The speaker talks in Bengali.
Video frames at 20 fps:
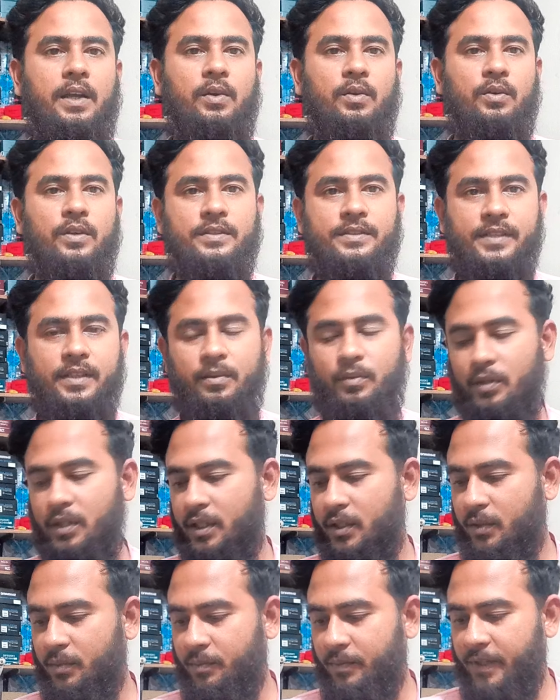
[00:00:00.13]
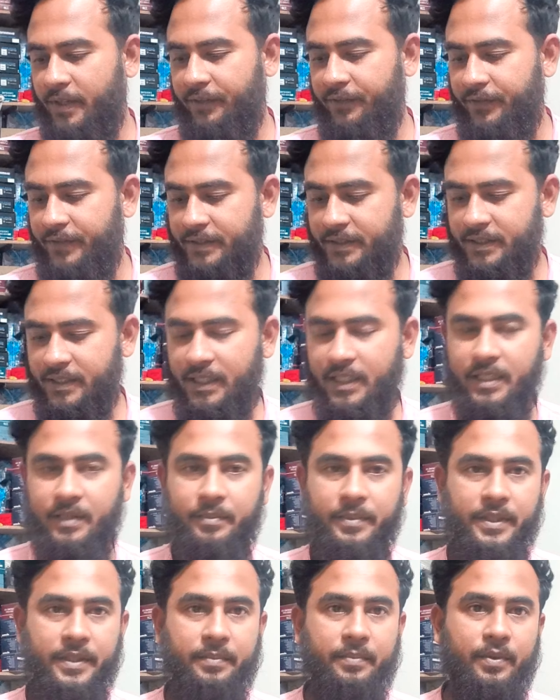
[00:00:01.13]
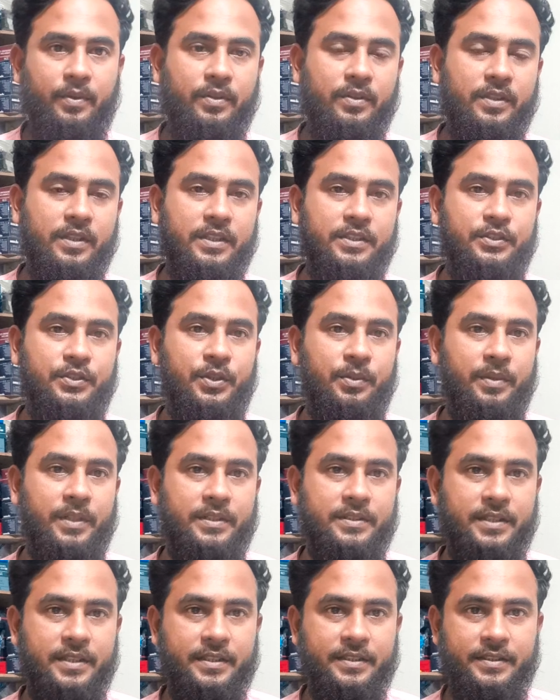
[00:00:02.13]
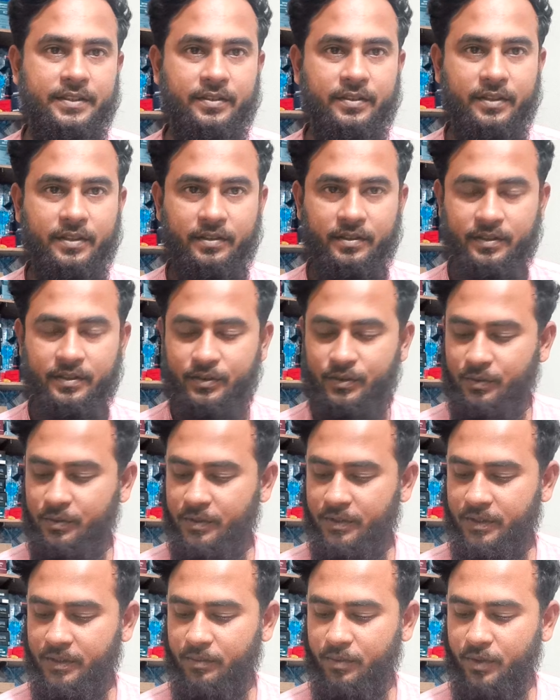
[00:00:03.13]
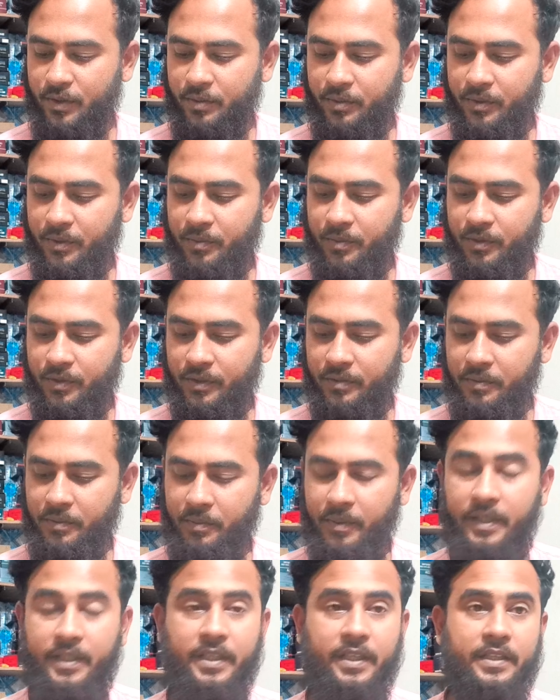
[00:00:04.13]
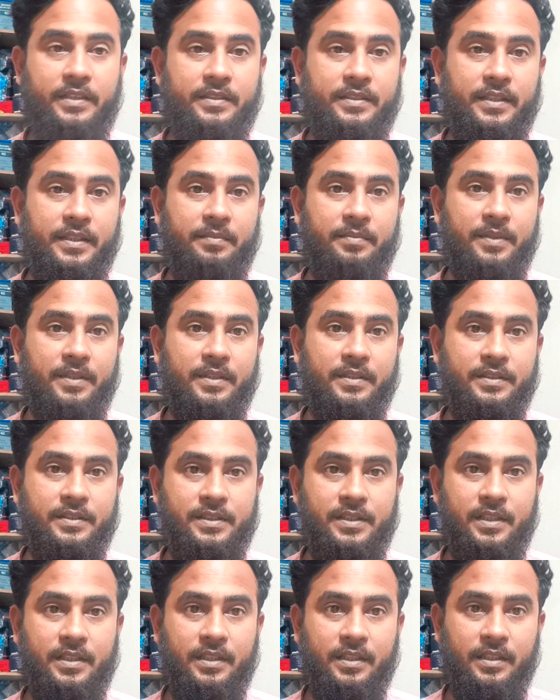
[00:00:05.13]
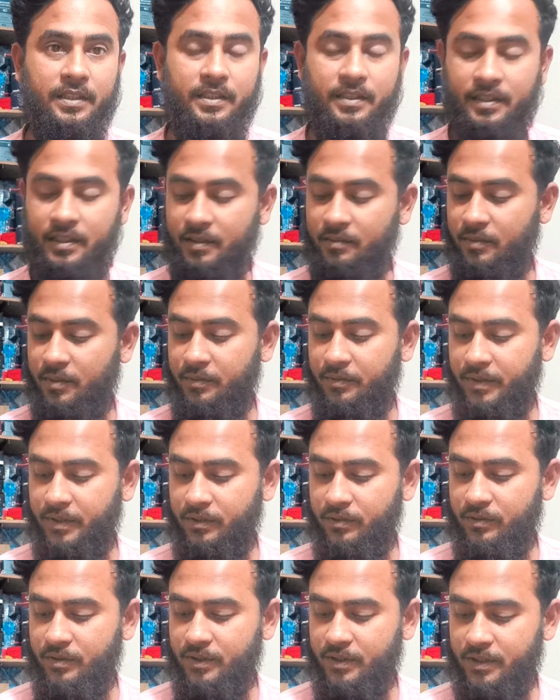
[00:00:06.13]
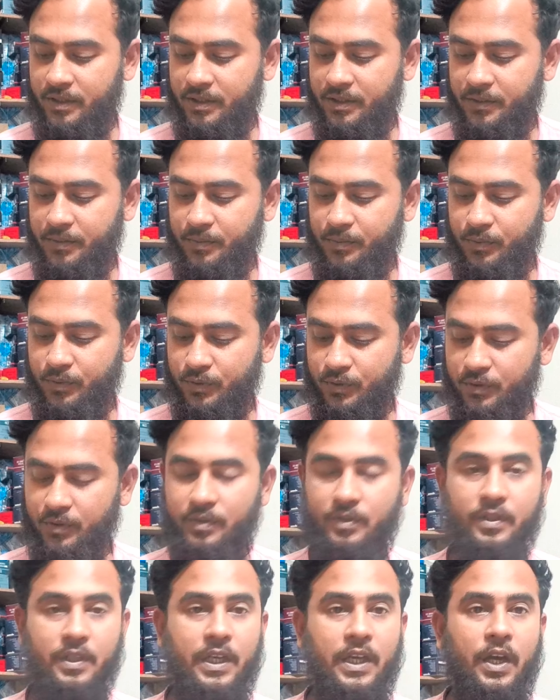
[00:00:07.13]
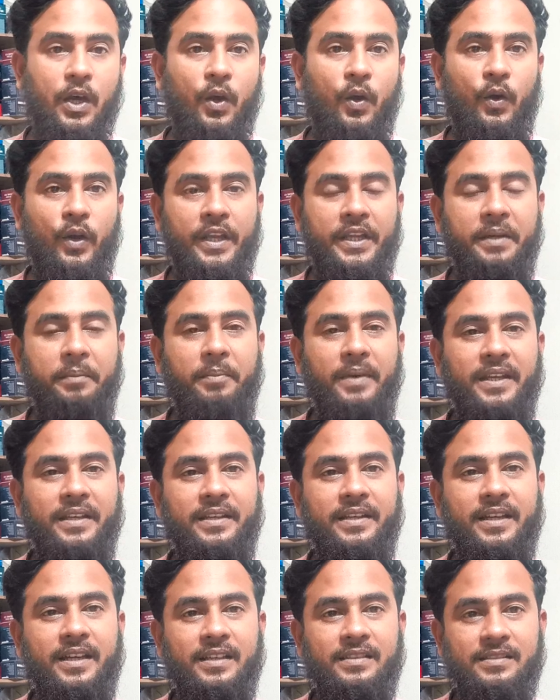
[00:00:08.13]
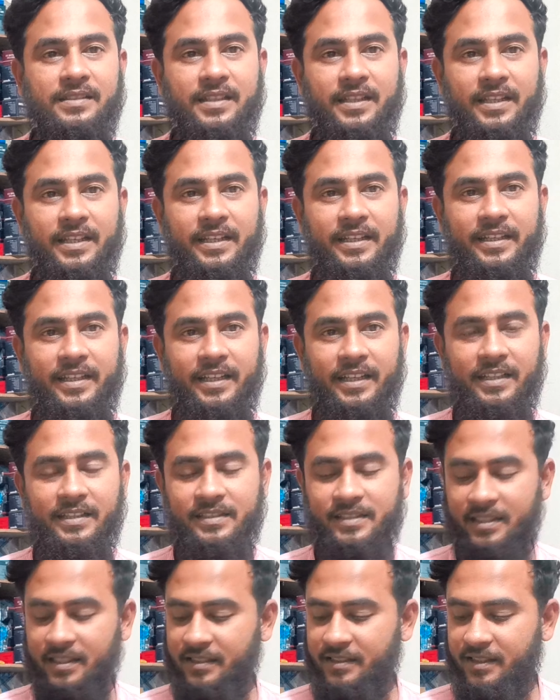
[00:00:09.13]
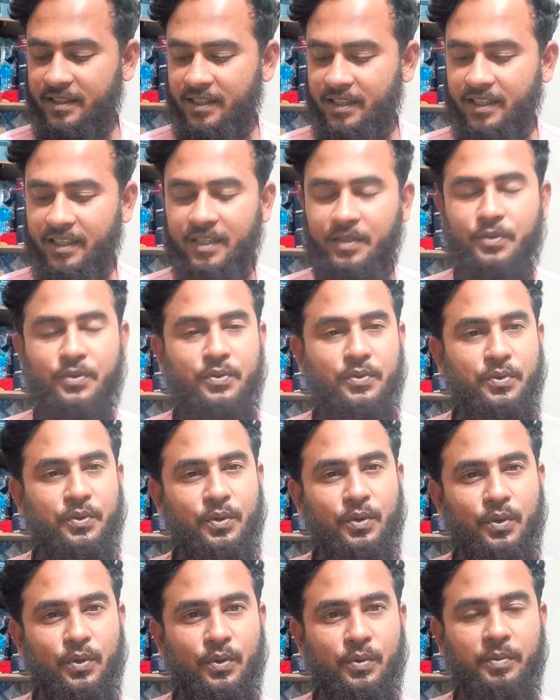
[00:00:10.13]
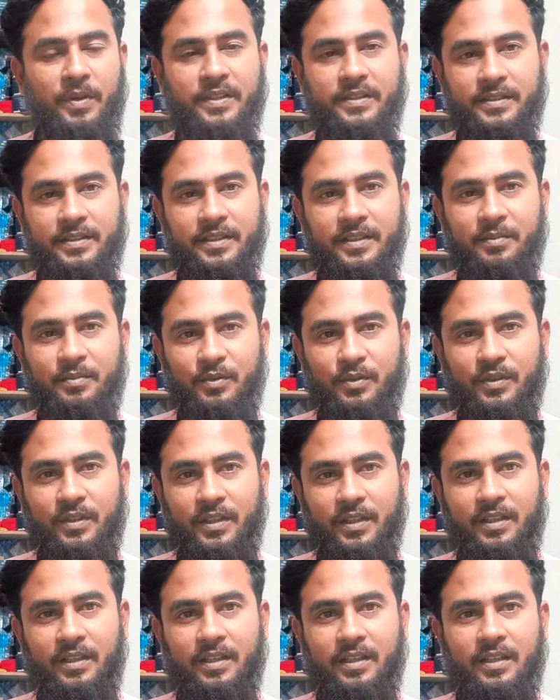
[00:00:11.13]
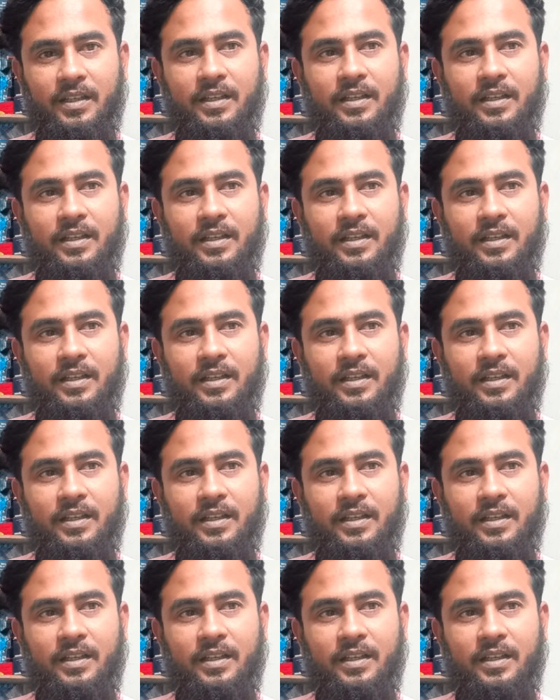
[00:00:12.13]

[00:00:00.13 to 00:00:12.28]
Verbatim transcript: হ্যালো আসসালামু আলাইকুম র্যাম ফিশিং ট্যাকেল ভিডিওর পক্ষ থেকে সবাইকে জানাচ্ছি অনেক অনেক শুভেচ্ছা বরাবরের মতো আমি মেহেদি আছি আপনাদের সাথে থাকবো ভিডিও শেষ পর্যন্ত অনেকে বেট কাস্টিং রিল চেয়েছিলেন একটু লো বাজেটের মধ্যে